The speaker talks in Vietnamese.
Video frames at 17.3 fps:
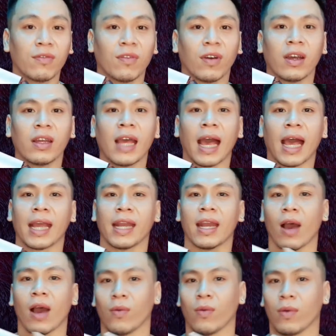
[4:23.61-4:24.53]
với hai
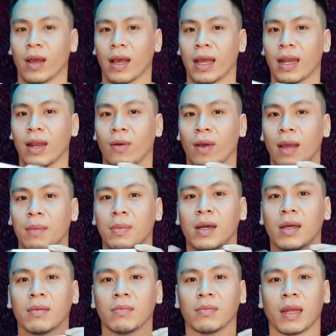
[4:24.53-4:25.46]
đầu hai đầu hai
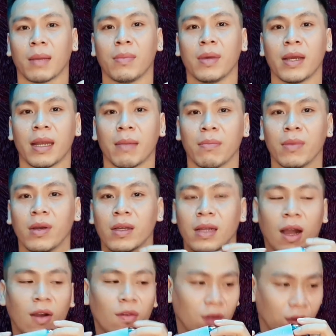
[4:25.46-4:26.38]
bên 50 50
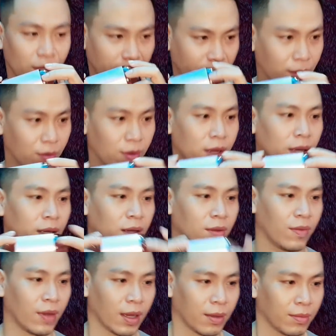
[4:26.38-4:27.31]
câu vào nhau
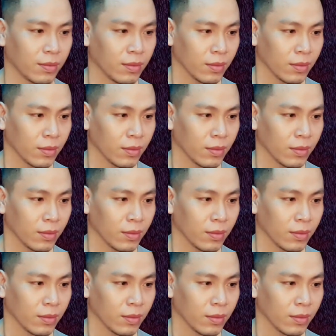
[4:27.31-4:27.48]
và uh,